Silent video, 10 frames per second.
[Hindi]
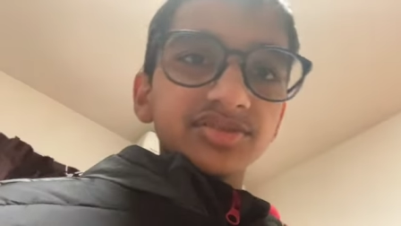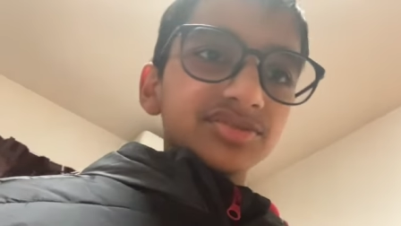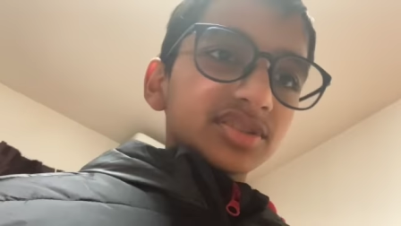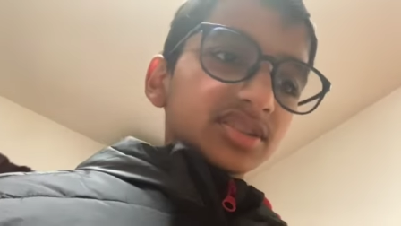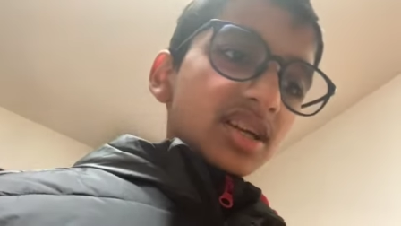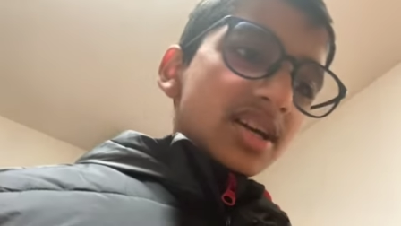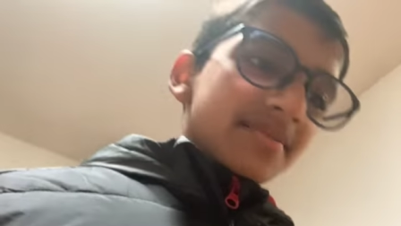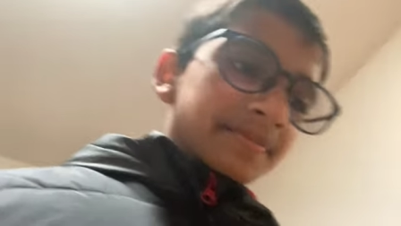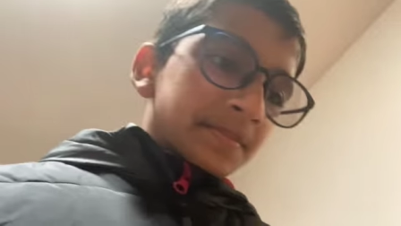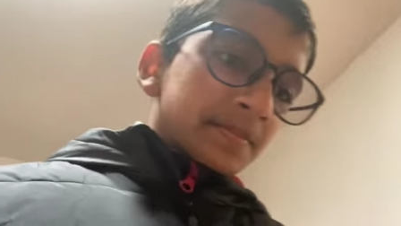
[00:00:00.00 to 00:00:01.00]
हो सकता है
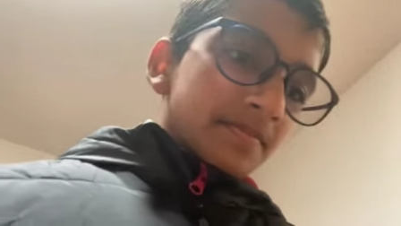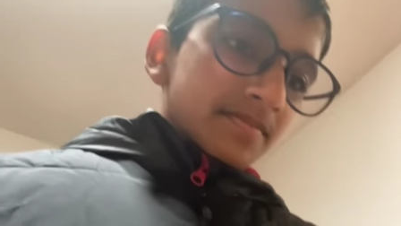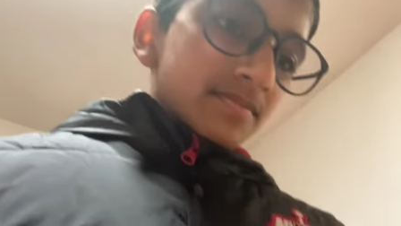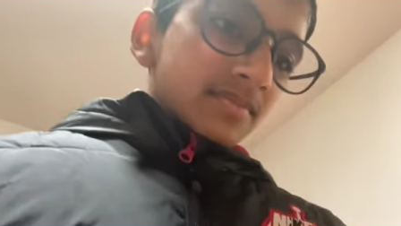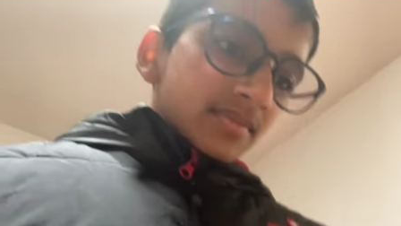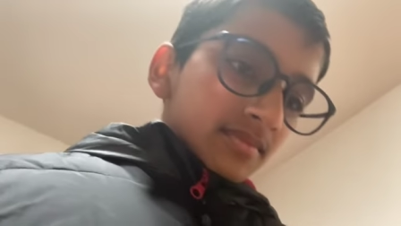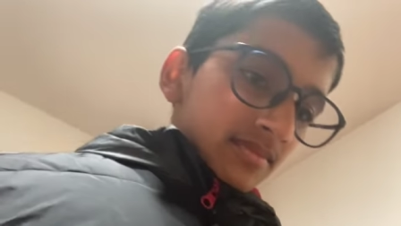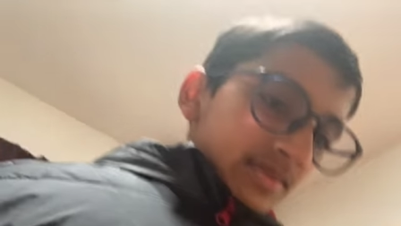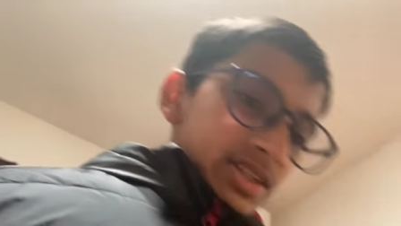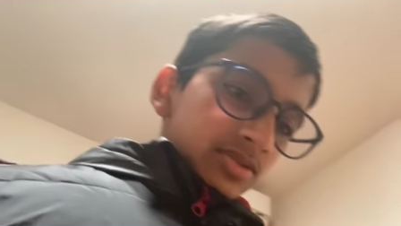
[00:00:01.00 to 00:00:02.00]

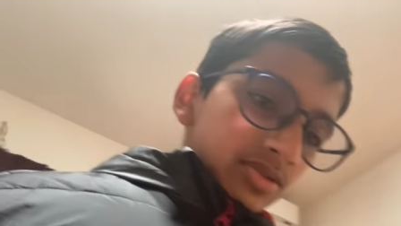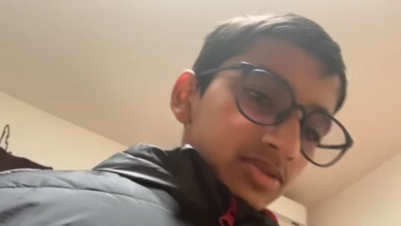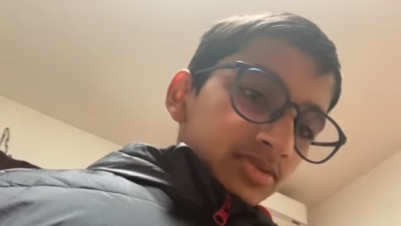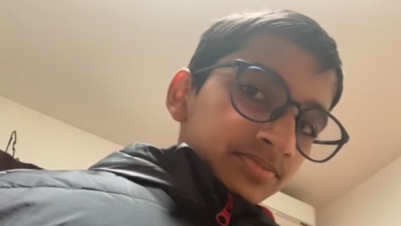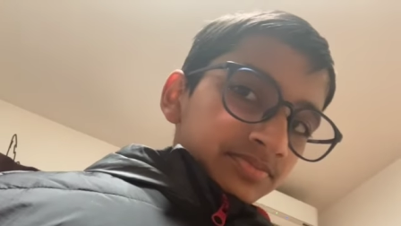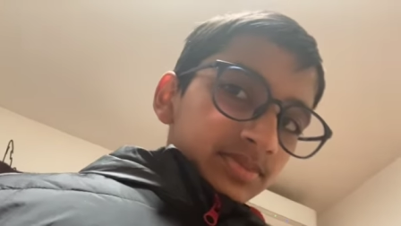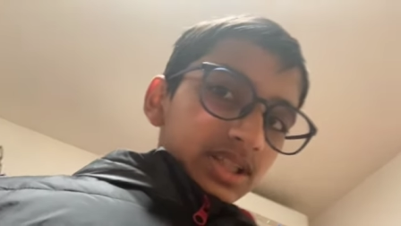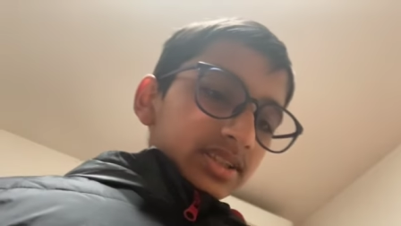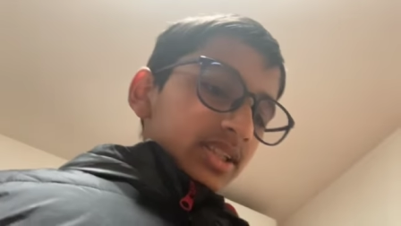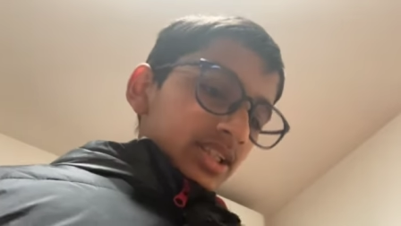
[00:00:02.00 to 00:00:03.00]
तो
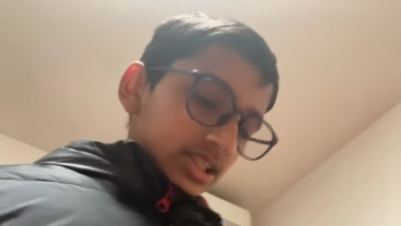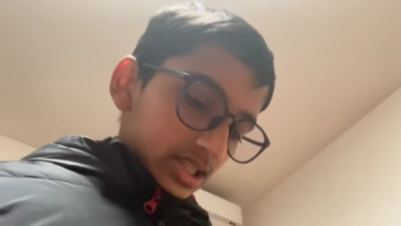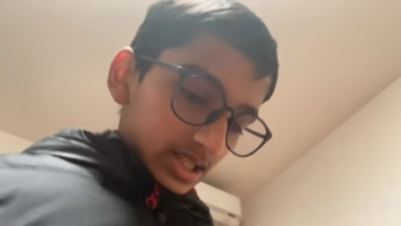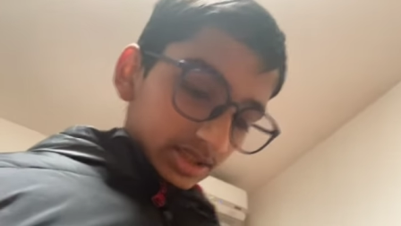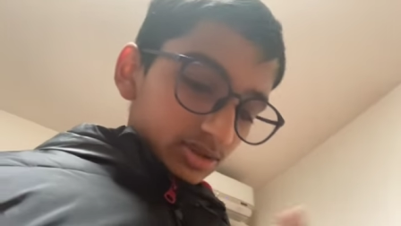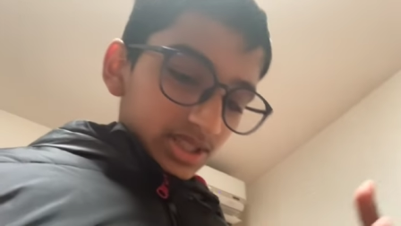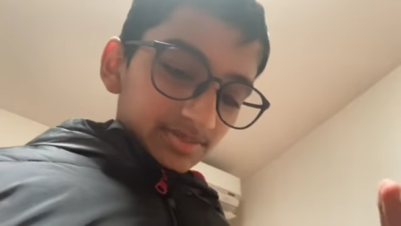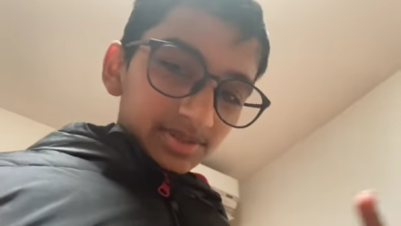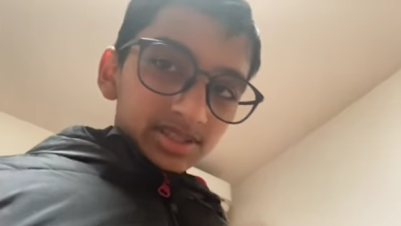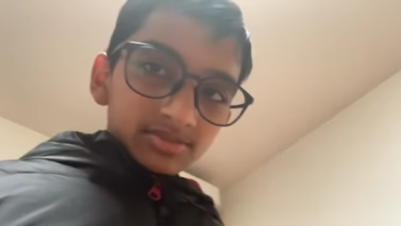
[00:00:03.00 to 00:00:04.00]
करते हैं तो
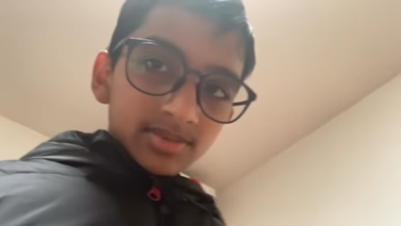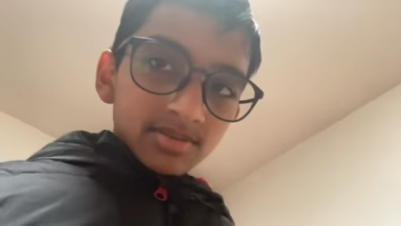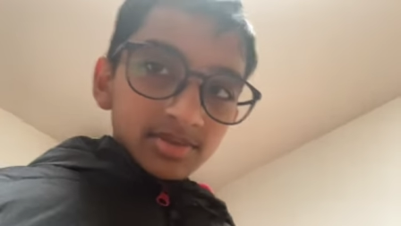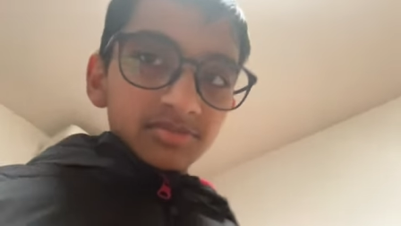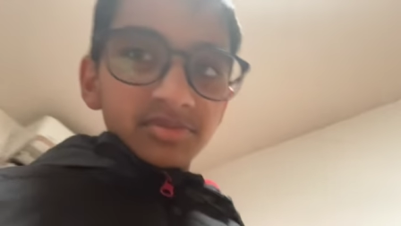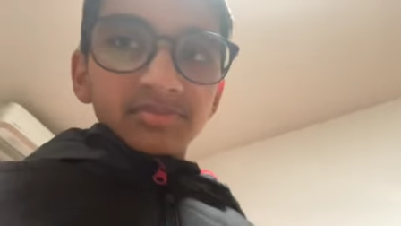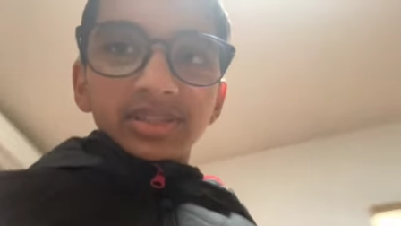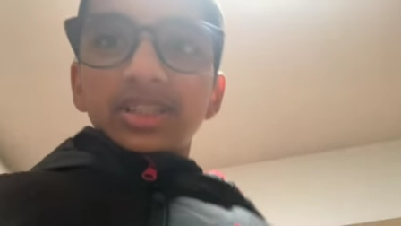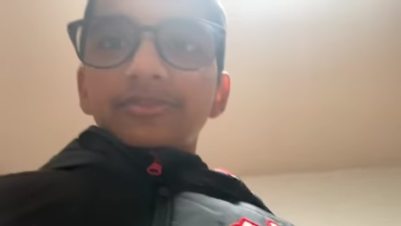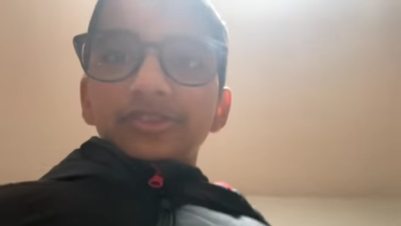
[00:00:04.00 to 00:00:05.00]
अभी तो मैं मेरी मम्मा
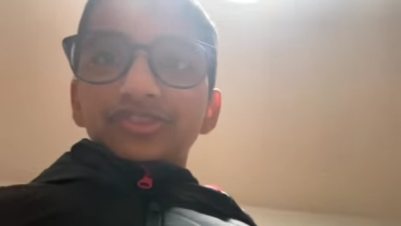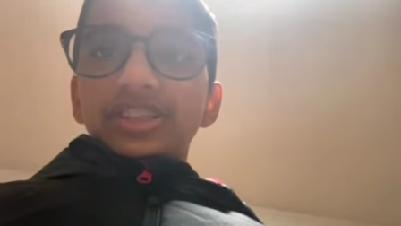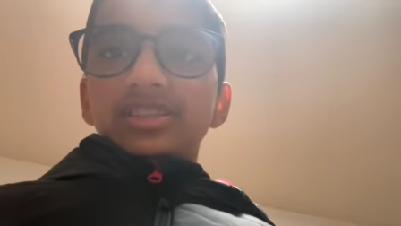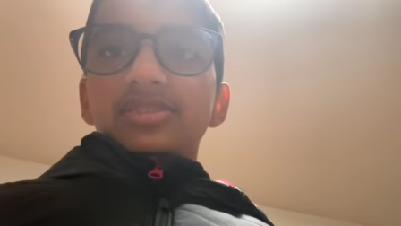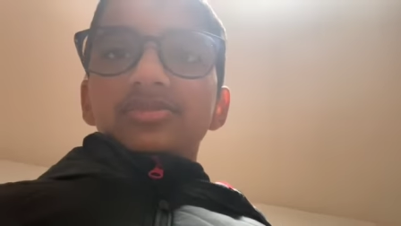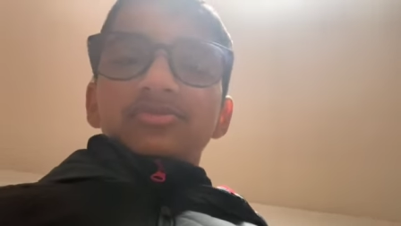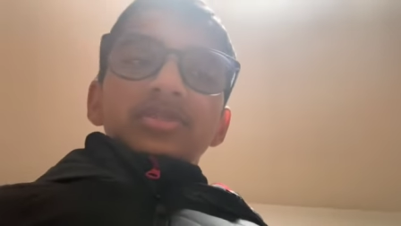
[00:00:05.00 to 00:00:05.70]
के फ़ोन से कर रहा हूँ